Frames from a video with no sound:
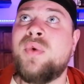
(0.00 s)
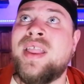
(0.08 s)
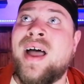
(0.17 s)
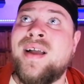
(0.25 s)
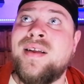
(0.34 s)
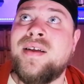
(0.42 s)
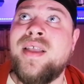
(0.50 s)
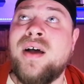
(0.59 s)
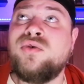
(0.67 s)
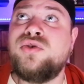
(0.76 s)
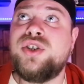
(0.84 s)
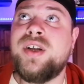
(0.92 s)
guadagna da
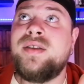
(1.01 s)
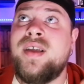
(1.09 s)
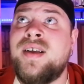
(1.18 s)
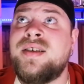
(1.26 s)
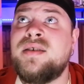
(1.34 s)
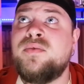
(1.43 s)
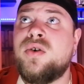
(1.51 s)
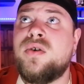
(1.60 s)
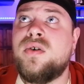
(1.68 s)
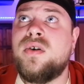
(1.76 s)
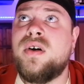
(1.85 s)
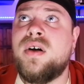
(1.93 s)
un
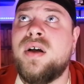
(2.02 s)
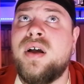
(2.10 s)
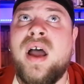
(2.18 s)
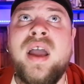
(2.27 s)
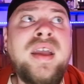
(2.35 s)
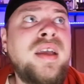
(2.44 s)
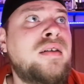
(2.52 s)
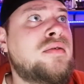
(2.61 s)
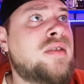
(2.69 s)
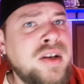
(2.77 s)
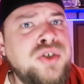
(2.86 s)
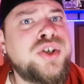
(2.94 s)
centesimo ai
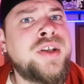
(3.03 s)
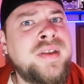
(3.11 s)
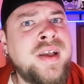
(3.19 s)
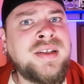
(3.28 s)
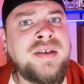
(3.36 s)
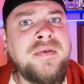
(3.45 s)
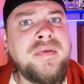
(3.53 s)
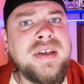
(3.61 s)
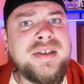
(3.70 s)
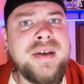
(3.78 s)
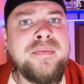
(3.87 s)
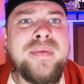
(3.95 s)
tre centesimi,
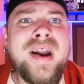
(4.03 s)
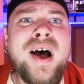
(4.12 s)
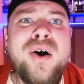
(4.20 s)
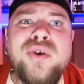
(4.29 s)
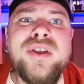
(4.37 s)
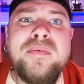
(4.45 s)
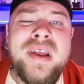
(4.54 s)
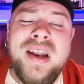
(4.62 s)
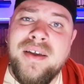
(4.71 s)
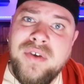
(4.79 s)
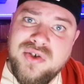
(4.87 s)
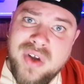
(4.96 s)
mi sembra, ogni
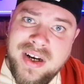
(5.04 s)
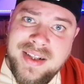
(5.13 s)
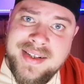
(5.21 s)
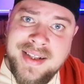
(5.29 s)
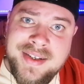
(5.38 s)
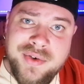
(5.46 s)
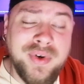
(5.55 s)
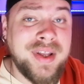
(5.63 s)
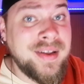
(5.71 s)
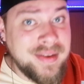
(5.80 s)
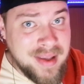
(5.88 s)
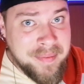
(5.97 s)
mille
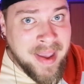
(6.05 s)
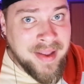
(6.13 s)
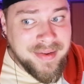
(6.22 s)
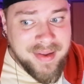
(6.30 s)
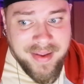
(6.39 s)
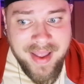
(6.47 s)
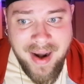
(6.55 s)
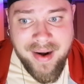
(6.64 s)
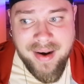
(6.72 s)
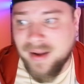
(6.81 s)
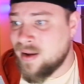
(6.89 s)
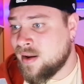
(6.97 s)
visualizzazioni. Dipende
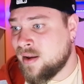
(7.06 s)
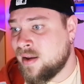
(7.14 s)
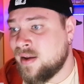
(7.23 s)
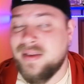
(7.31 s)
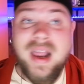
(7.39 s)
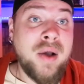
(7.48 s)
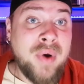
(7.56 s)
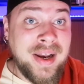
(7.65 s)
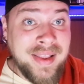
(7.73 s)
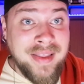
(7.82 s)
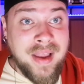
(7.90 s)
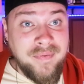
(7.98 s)
dal, dalla
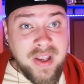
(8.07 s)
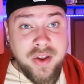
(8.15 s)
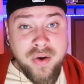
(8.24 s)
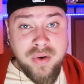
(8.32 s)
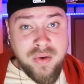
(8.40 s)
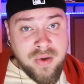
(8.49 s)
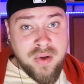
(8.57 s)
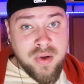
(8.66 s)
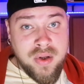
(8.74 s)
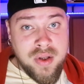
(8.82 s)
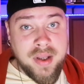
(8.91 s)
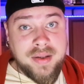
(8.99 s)
qualità del video,
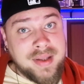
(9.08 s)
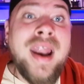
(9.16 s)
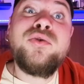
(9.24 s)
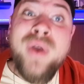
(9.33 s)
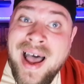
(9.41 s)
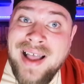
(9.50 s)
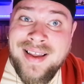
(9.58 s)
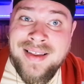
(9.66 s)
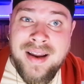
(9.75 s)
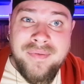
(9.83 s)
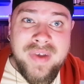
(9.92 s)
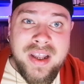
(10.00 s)
dalla durata
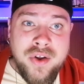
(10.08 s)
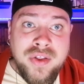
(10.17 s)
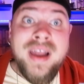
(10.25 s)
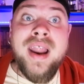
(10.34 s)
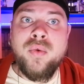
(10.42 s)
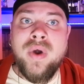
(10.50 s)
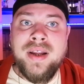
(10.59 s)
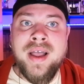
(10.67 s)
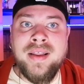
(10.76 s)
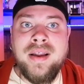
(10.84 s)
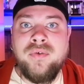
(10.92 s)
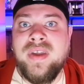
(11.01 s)
del video e dalla
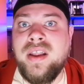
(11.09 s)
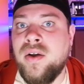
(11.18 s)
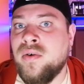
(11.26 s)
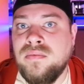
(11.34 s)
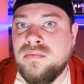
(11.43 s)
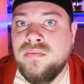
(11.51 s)
qualità del video.